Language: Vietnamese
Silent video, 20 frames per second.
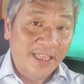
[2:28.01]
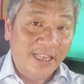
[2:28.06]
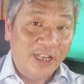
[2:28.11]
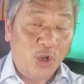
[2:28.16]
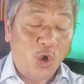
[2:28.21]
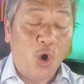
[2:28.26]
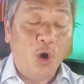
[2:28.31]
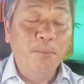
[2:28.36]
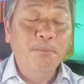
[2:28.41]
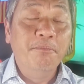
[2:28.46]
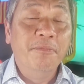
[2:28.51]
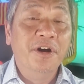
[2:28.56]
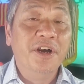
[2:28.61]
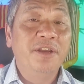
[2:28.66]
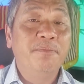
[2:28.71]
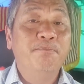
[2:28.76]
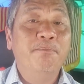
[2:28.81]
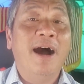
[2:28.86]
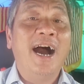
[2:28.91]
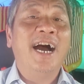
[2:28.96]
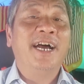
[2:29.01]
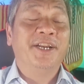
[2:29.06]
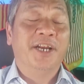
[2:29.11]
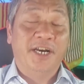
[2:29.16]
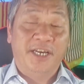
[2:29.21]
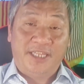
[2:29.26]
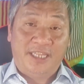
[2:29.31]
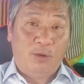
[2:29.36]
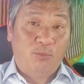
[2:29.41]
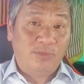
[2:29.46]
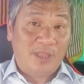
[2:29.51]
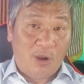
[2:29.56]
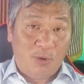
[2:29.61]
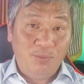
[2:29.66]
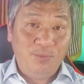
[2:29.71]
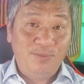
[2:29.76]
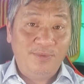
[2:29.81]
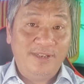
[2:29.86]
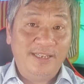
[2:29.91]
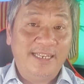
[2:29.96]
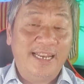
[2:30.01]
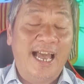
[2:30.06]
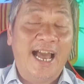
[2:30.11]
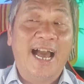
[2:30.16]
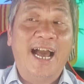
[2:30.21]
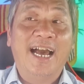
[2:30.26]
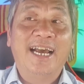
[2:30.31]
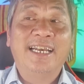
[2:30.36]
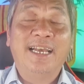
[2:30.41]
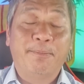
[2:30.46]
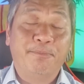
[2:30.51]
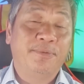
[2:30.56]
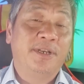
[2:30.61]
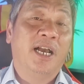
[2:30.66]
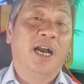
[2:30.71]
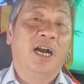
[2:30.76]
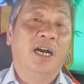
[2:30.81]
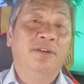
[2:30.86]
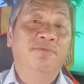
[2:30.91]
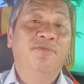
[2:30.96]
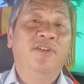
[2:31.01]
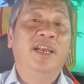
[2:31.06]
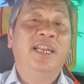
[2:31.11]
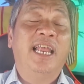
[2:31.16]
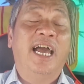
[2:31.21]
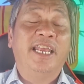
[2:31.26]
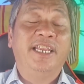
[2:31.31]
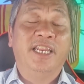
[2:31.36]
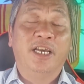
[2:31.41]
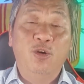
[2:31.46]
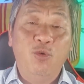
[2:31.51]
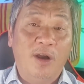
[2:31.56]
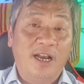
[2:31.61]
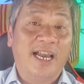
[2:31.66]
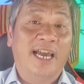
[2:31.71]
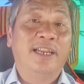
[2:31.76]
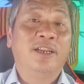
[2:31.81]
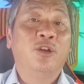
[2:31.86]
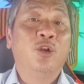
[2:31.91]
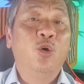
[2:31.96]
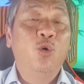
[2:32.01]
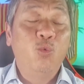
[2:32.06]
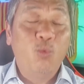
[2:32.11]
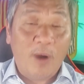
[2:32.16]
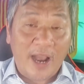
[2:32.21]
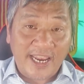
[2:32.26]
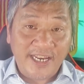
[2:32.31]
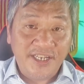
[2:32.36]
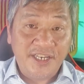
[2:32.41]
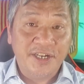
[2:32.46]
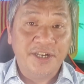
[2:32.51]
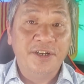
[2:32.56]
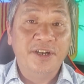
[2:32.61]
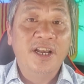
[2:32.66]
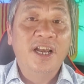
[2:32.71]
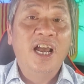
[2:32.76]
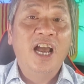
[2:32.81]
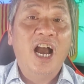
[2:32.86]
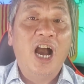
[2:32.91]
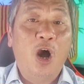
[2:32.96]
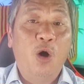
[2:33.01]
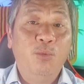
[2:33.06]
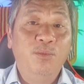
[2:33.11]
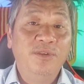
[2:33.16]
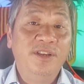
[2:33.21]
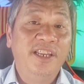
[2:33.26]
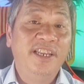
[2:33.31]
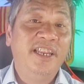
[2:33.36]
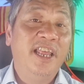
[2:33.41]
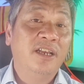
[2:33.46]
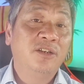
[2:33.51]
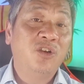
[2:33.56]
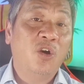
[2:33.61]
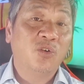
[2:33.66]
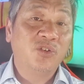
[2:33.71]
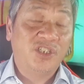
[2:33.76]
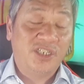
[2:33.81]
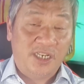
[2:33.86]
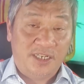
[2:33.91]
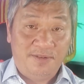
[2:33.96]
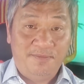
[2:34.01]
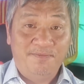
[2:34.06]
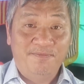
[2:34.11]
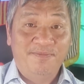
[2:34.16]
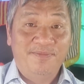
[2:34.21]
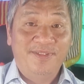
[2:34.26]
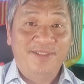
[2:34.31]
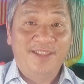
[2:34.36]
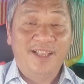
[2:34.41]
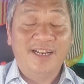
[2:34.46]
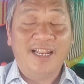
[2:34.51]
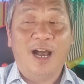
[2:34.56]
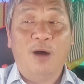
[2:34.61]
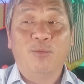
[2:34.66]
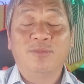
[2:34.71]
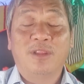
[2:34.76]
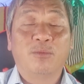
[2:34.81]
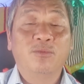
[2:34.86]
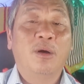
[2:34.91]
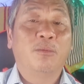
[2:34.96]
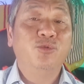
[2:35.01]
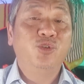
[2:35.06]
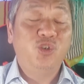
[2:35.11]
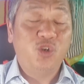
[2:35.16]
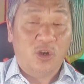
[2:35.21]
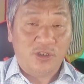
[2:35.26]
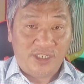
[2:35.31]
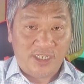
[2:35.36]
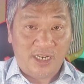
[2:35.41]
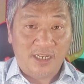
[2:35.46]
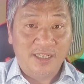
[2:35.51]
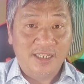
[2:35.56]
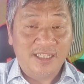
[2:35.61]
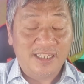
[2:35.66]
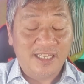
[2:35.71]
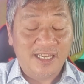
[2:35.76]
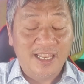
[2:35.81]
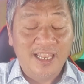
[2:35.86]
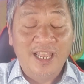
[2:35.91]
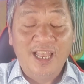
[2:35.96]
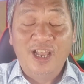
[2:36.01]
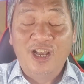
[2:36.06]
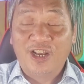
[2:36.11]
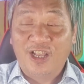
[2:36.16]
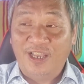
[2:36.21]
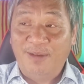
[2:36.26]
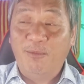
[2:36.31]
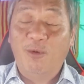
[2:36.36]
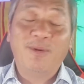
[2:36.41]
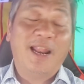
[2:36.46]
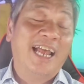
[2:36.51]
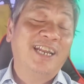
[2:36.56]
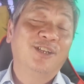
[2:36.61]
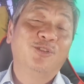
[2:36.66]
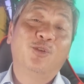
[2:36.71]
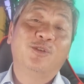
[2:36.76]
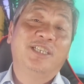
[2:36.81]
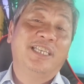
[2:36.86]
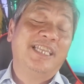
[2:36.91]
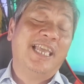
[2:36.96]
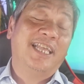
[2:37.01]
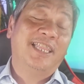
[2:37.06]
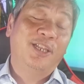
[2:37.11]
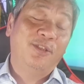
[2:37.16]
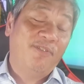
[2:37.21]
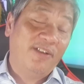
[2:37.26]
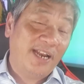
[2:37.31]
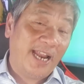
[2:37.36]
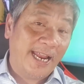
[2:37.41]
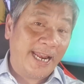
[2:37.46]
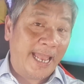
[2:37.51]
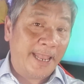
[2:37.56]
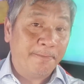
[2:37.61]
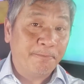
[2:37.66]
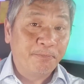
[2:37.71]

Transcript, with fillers: có 13 đời tổng thống đã gặp gỡ với lại nữ hoàng Anh ngoại trừ ông Lyndon Johnson, tức là ông tổng thống Johnson. Thì một lát nữa tôi sẽ giải thích vấn đề này.